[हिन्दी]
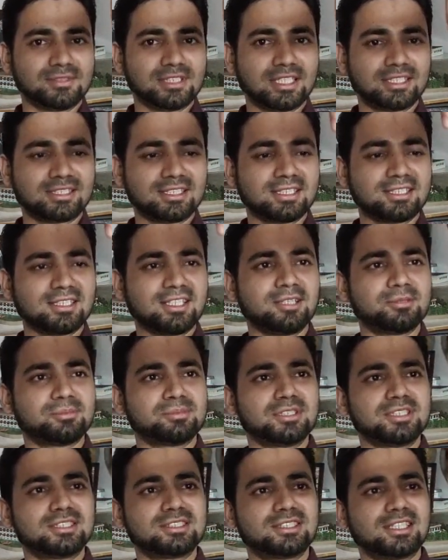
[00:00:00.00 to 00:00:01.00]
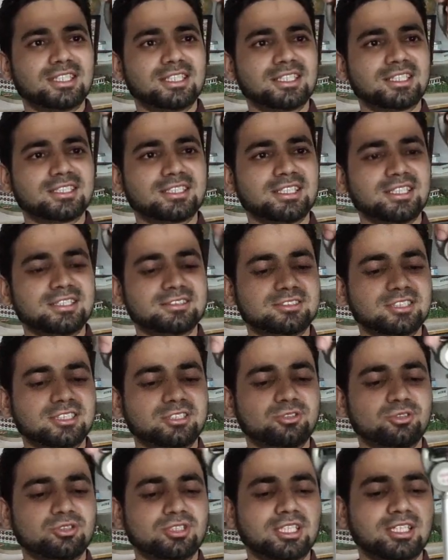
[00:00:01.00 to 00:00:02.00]
देख सकते हैं आप इस तरीके से
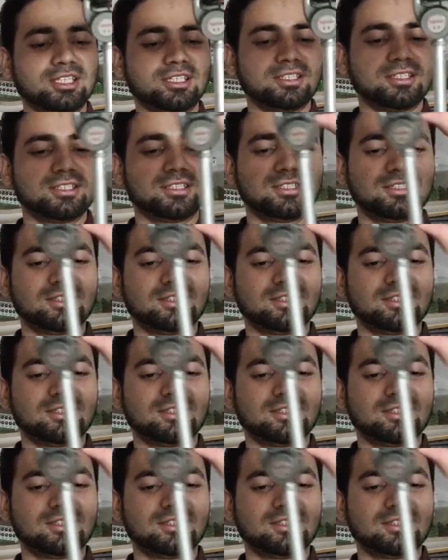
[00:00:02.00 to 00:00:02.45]
एडजस्ट हो जाए